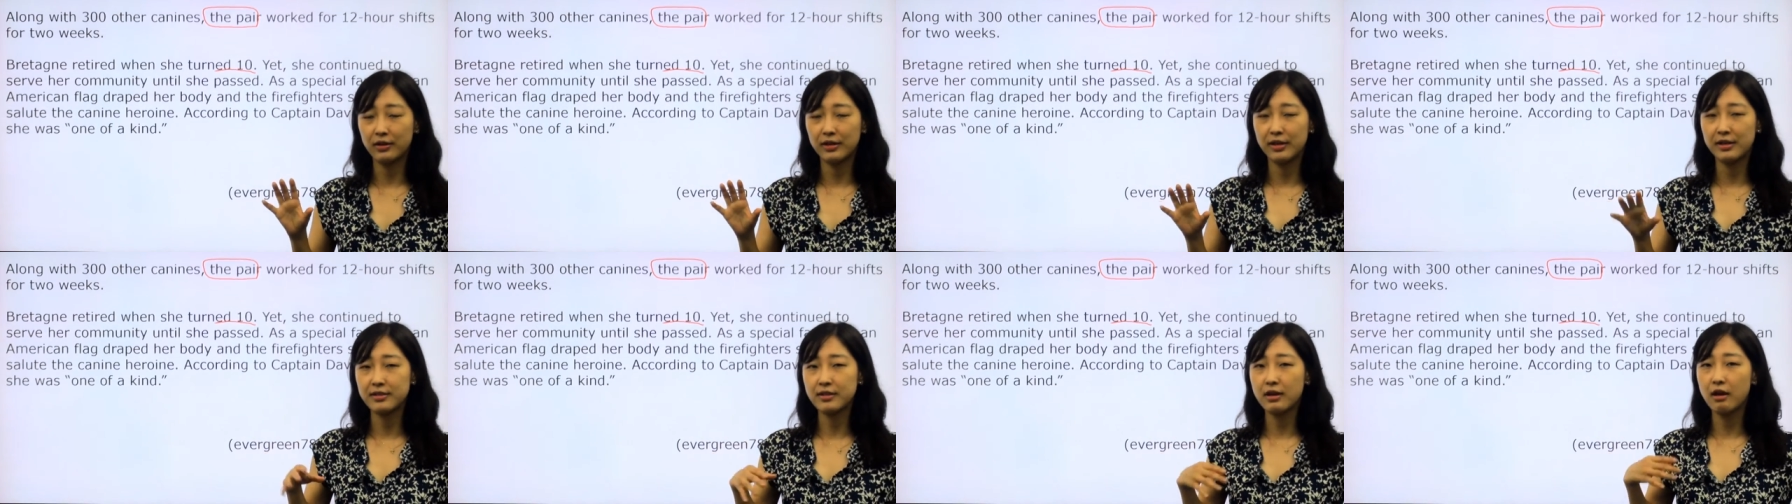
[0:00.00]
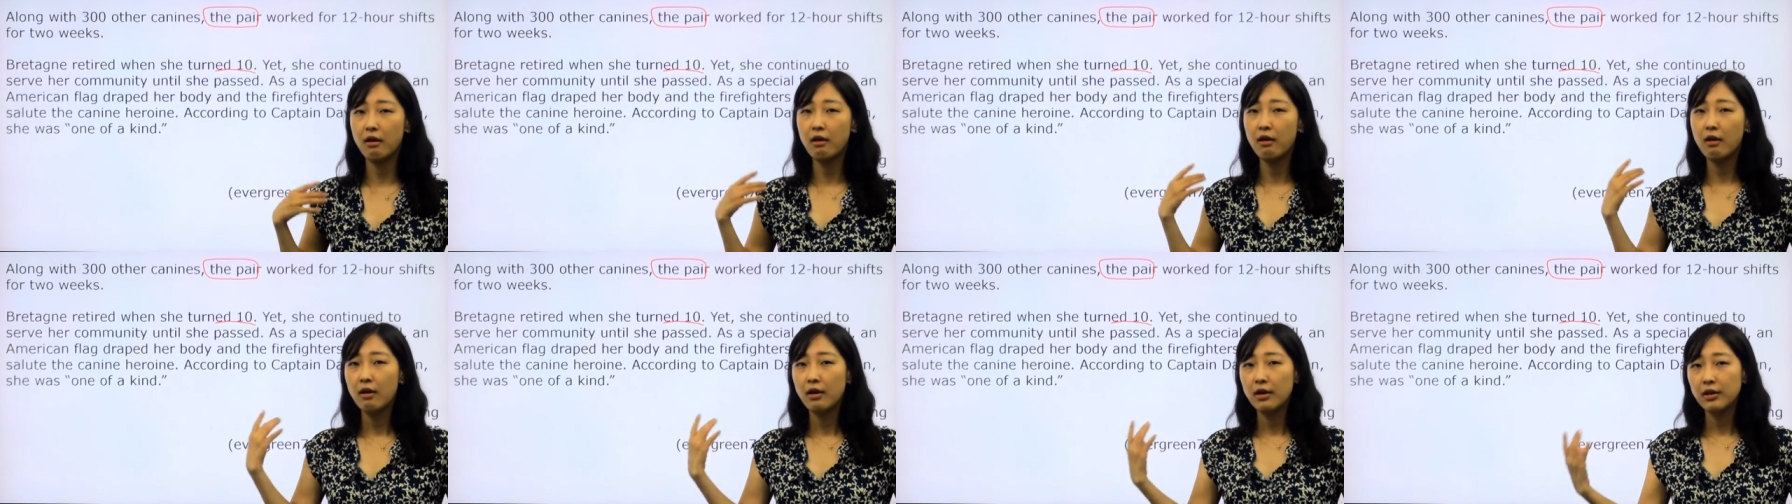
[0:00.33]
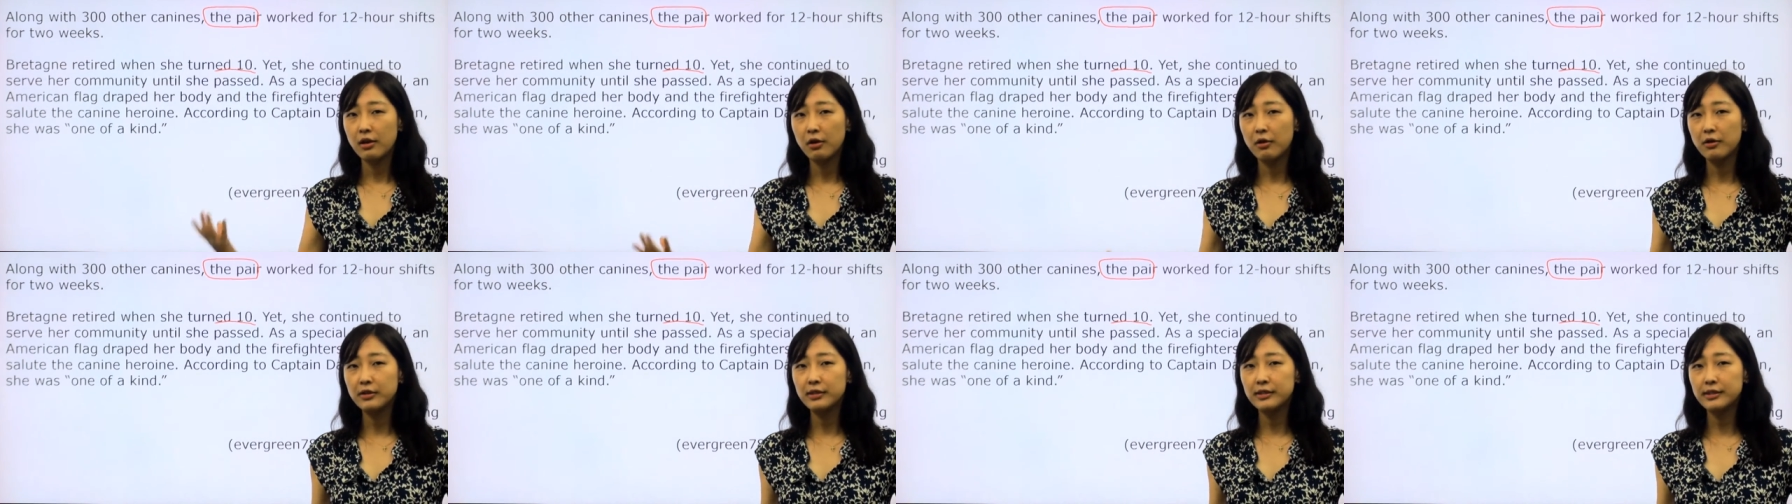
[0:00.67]
그래서
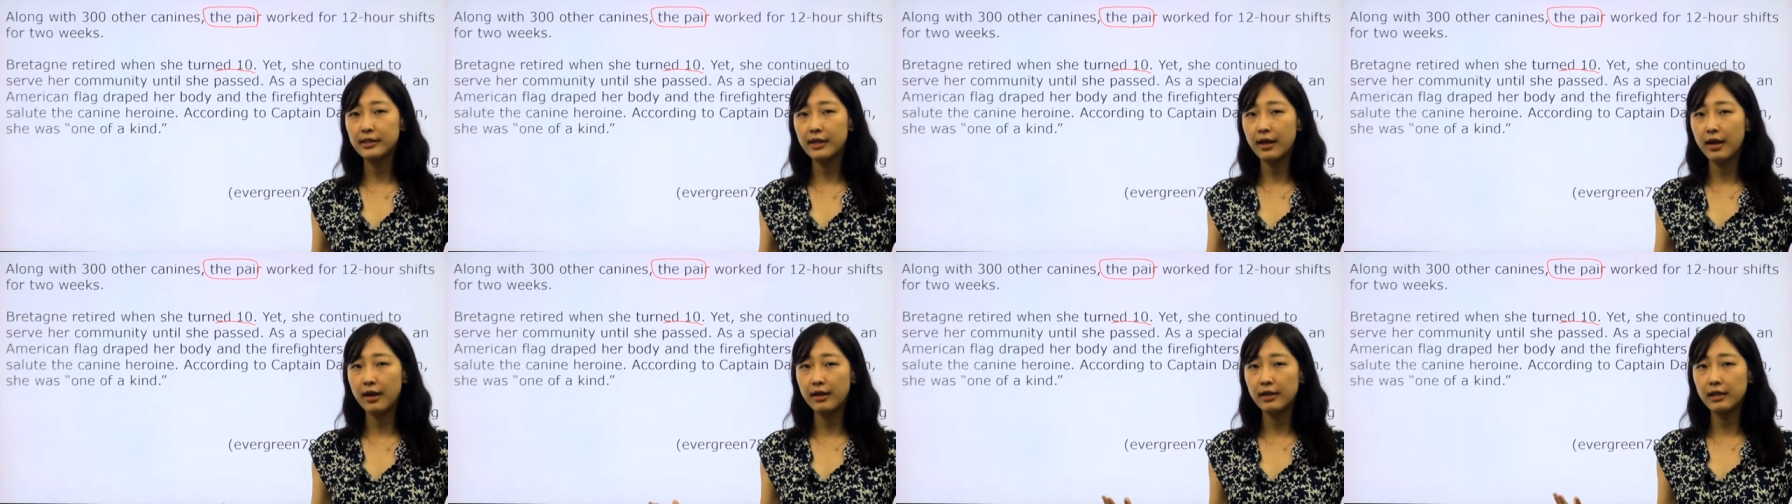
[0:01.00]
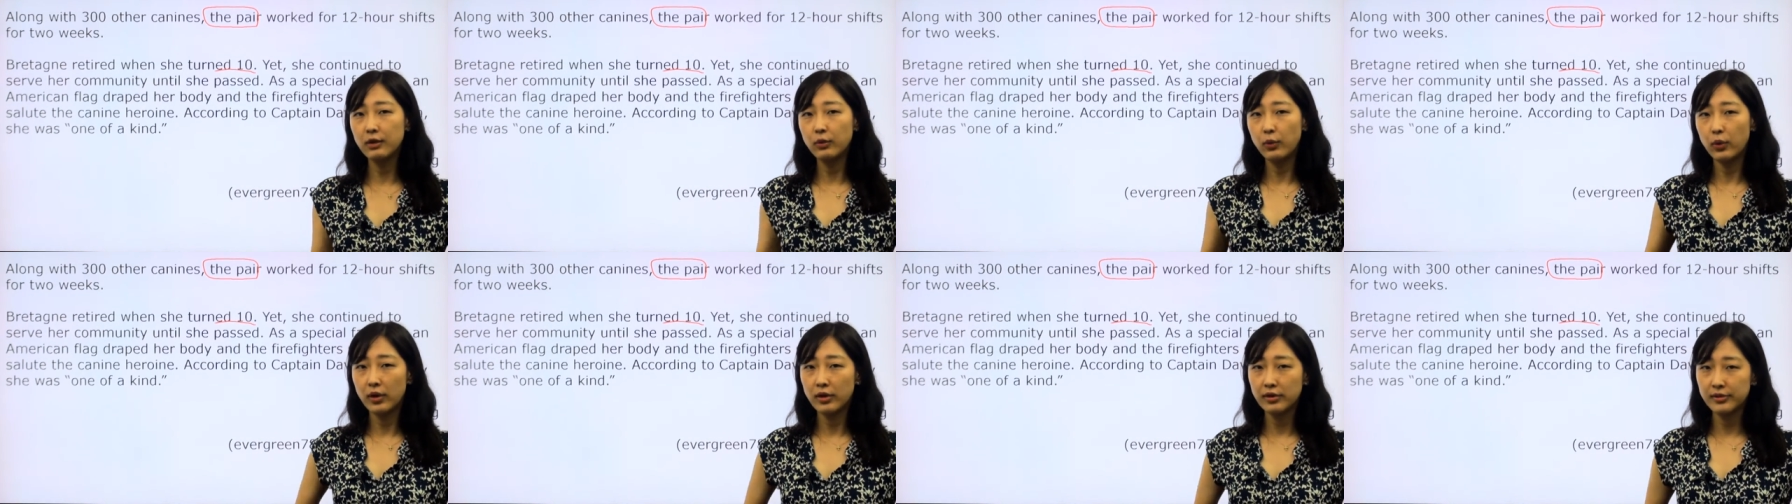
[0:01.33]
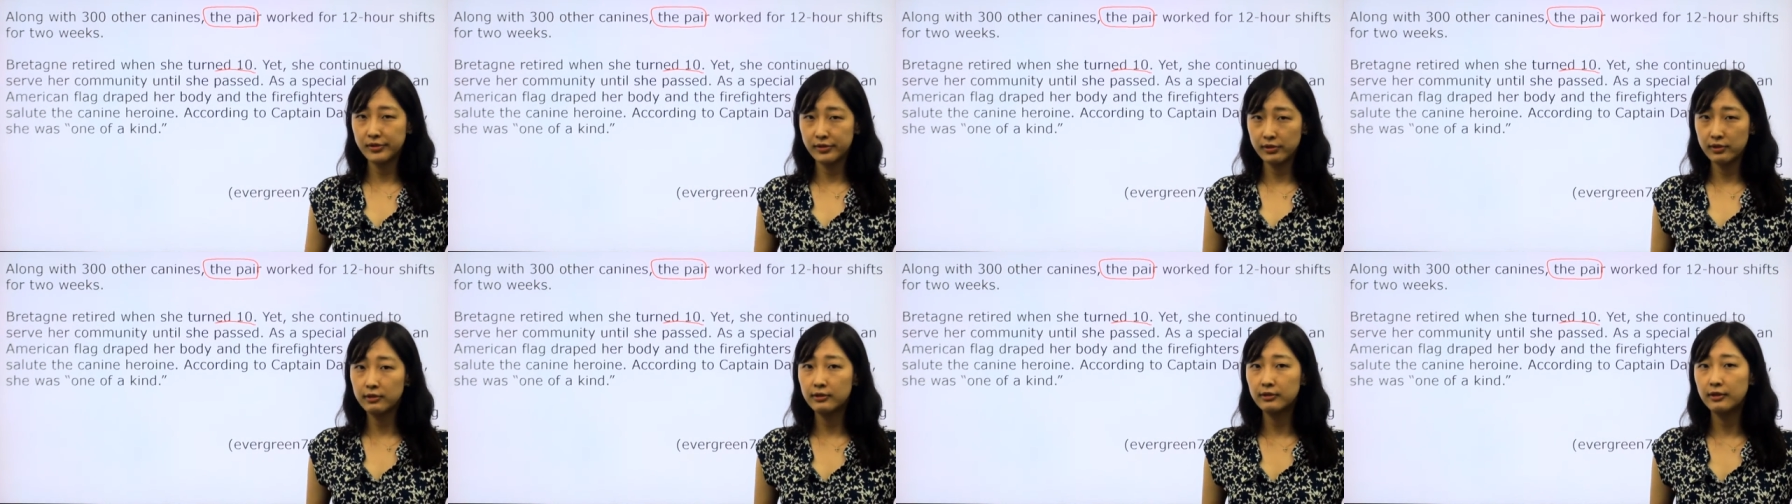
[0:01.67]
10살이
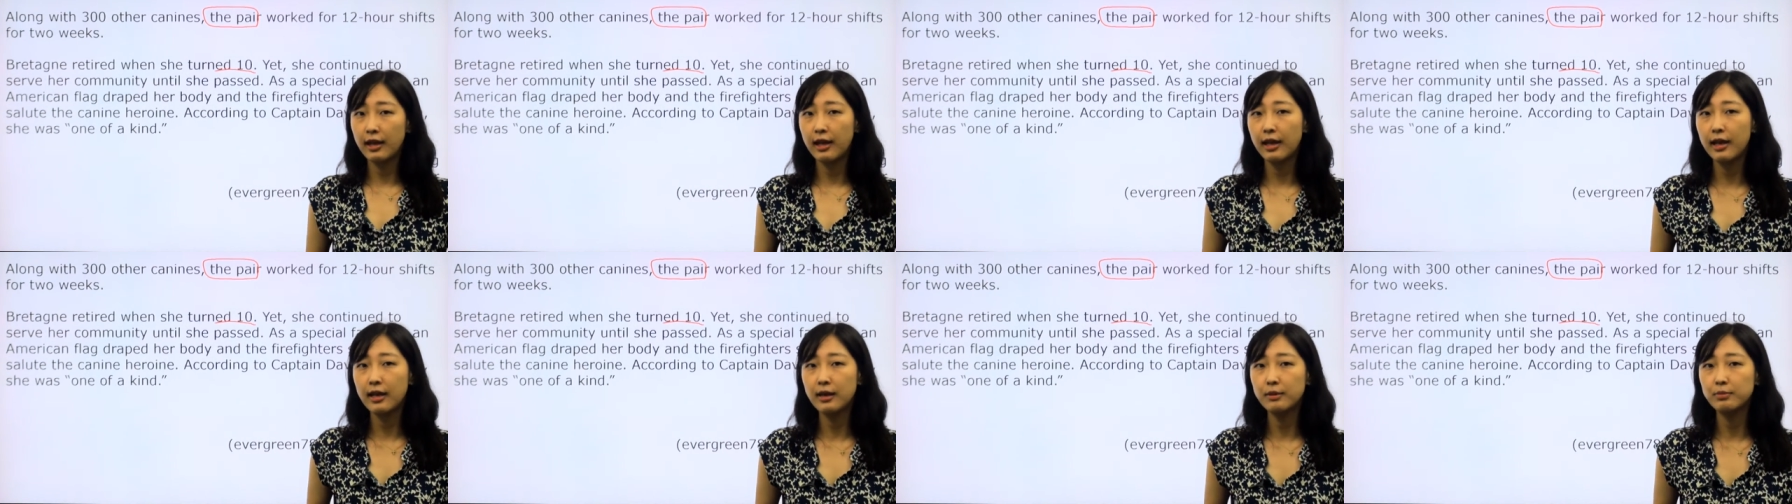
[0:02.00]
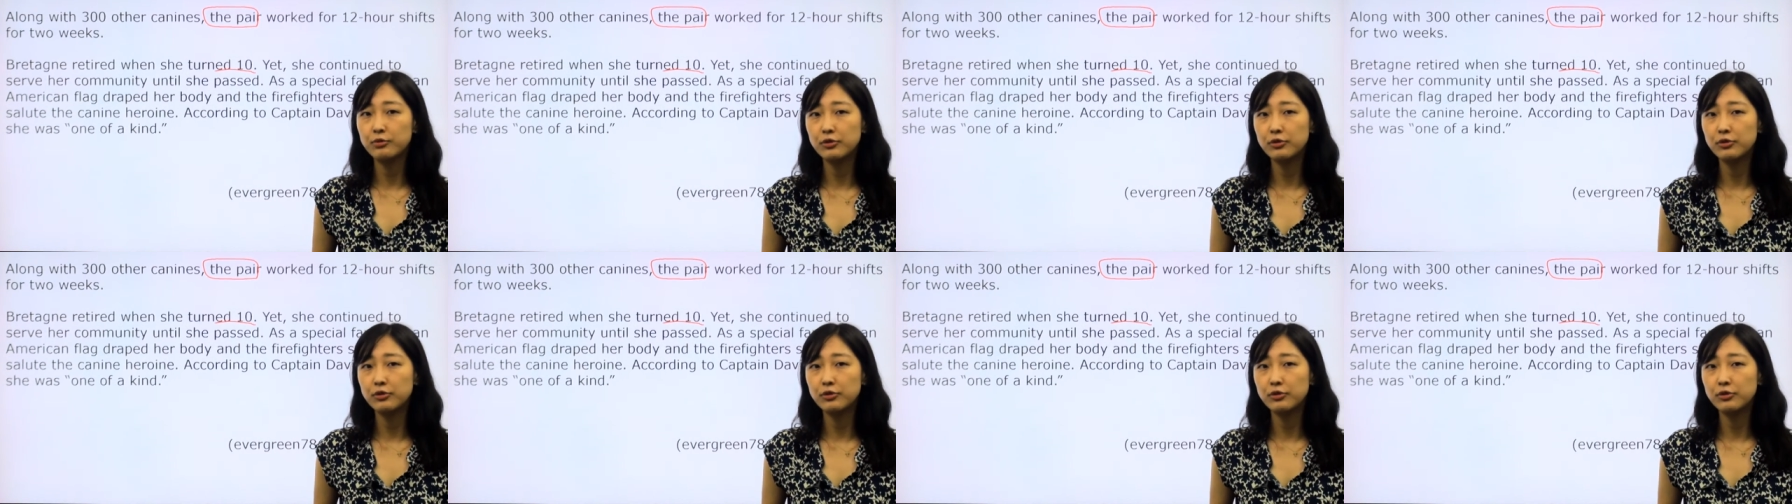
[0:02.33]
되었을 때